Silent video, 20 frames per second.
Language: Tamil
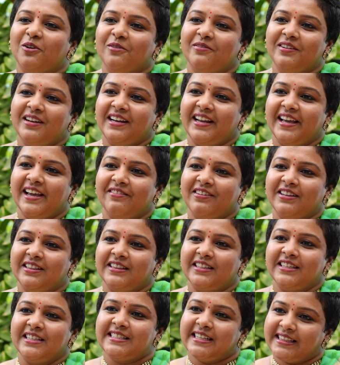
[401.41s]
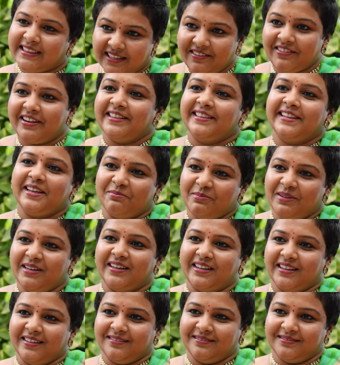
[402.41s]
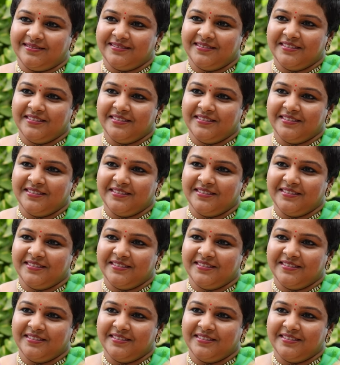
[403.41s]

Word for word: கோவில்லே வந்து சித்த வைத்தியம் இருக்குது